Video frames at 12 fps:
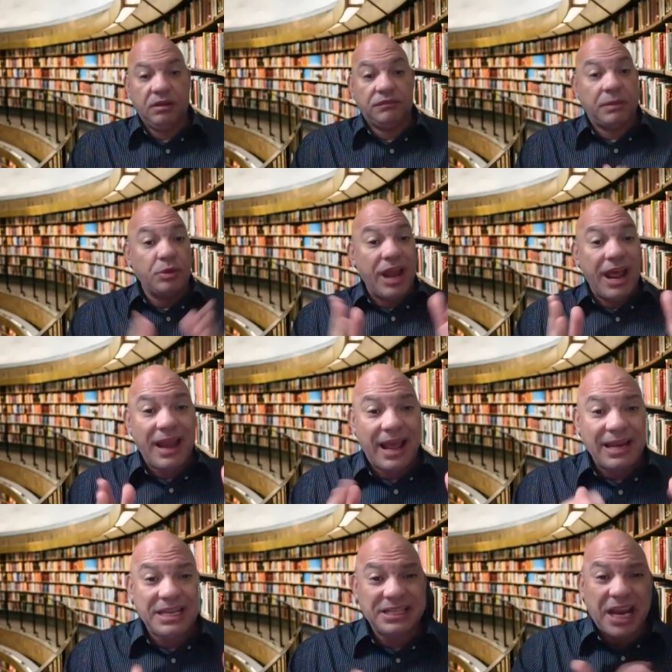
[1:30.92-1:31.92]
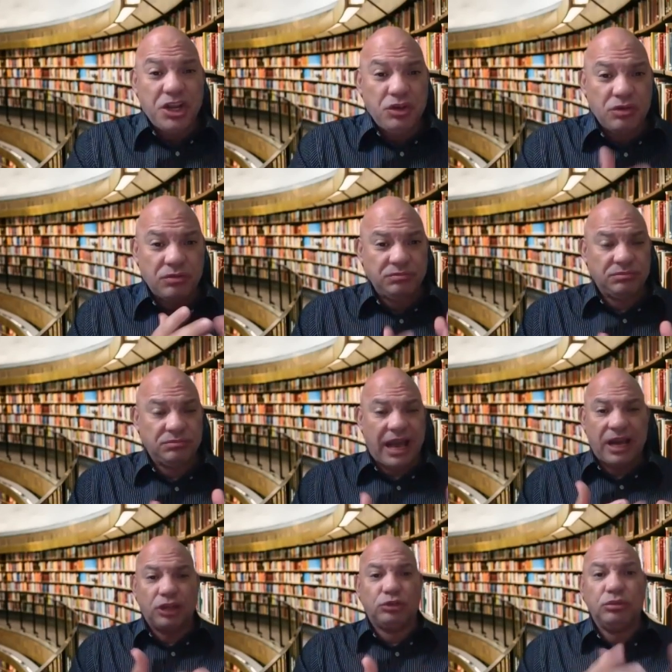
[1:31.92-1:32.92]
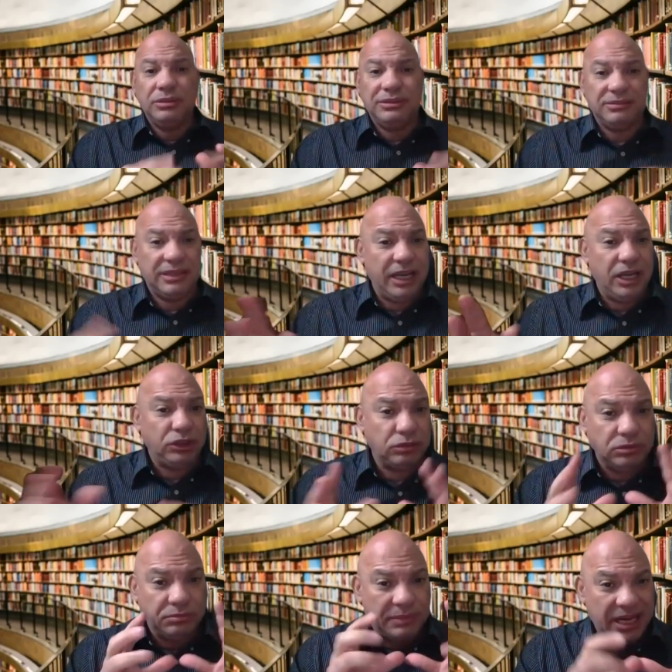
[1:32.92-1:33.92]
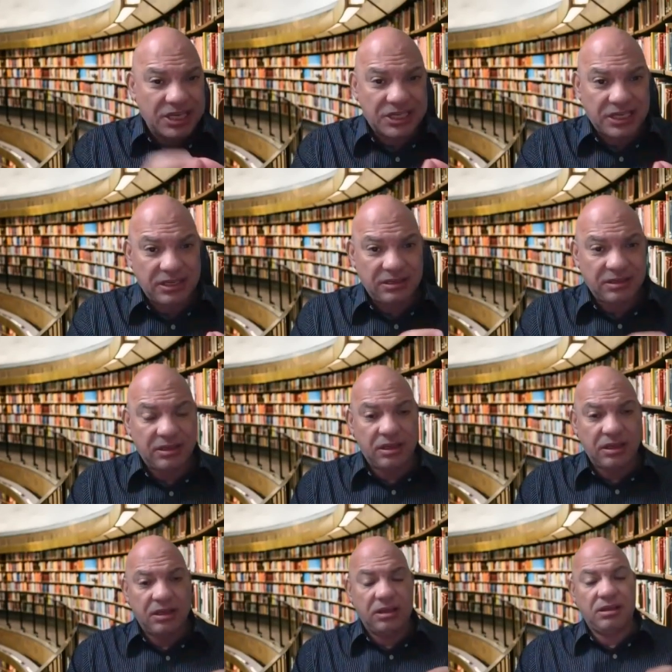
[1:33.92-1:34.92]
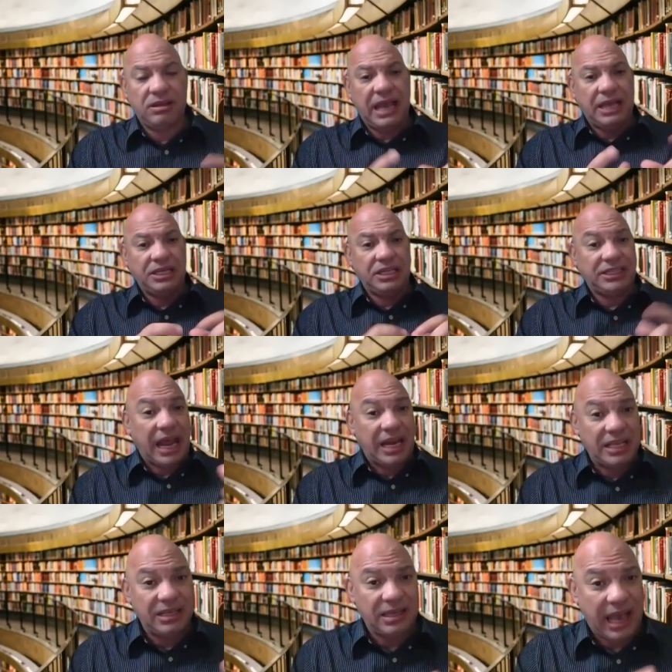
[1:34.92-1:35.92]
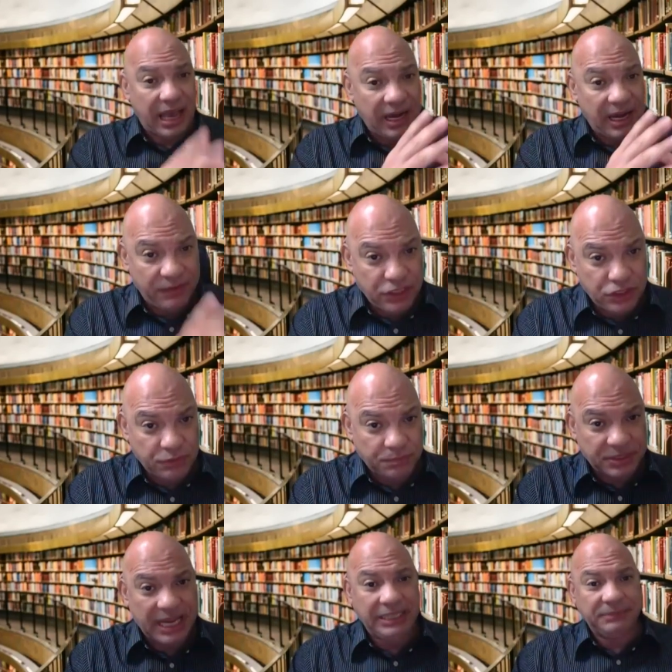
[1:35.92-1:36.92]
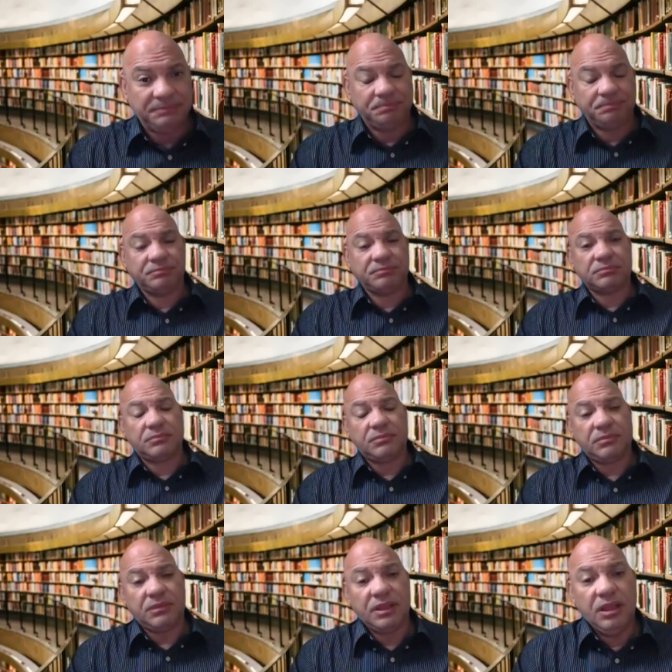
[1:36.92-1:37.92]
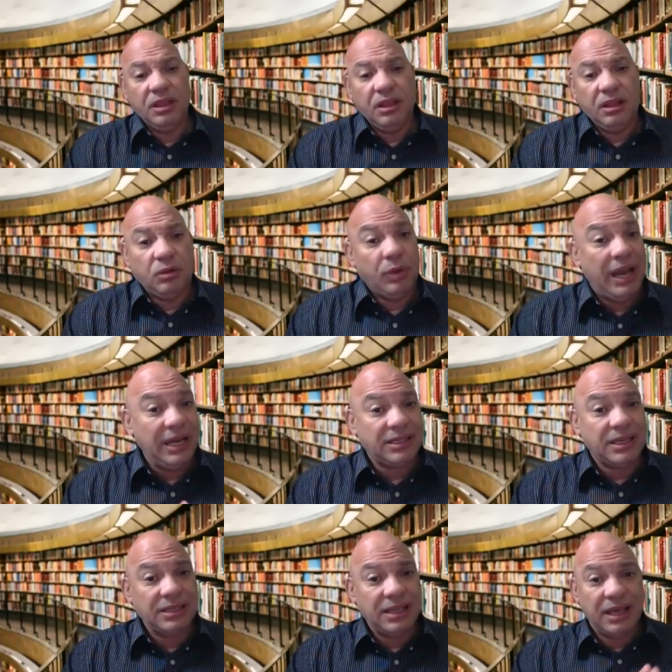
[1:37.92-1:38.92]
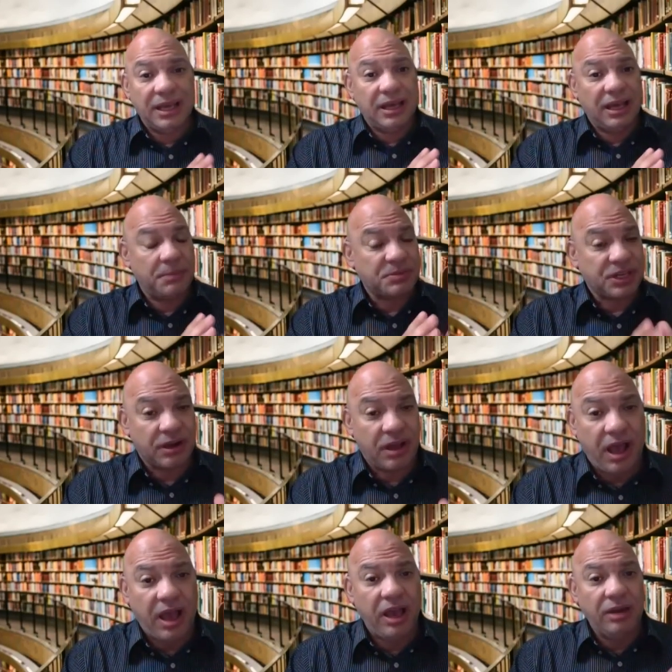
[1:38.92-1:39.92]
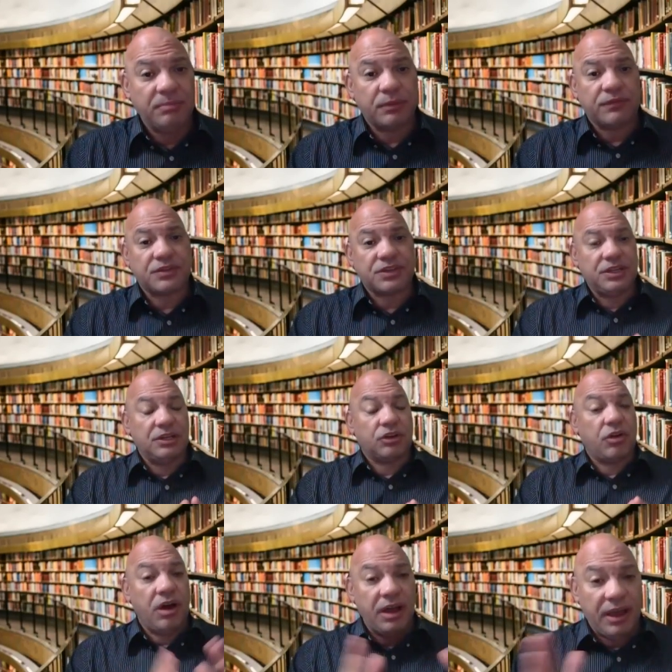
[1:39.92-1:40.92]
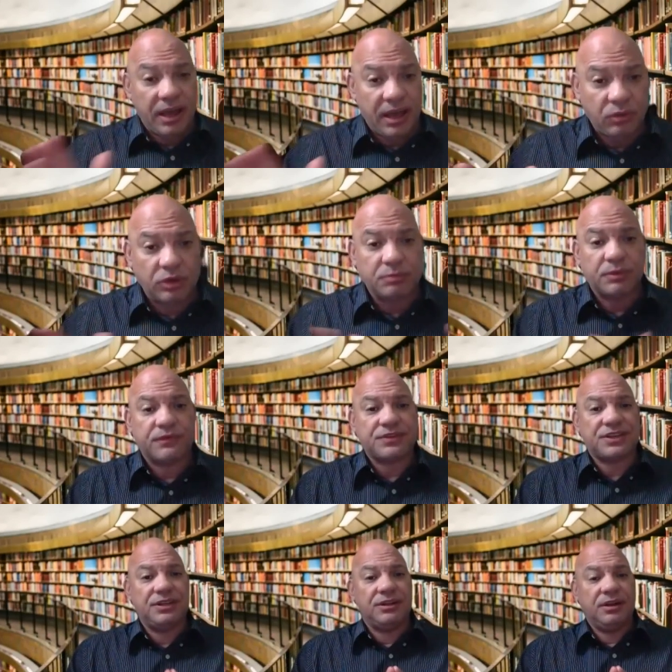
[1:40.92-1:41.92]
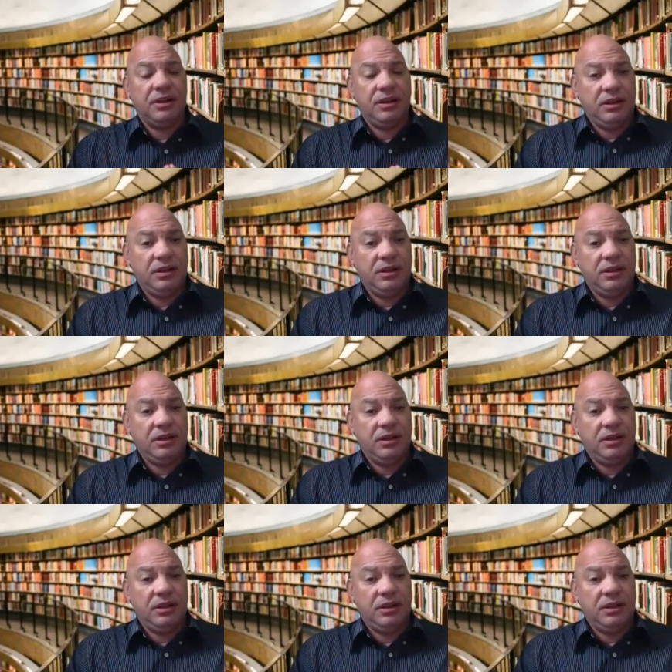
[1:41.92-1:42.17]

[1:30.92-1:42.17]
فبناء عليه تاني يوم على طول لقيته منزل آه، يعني تعليق على الفيديو بتاعي وقال كده آه، بصراحه البروفيسير رائع والبروفيسير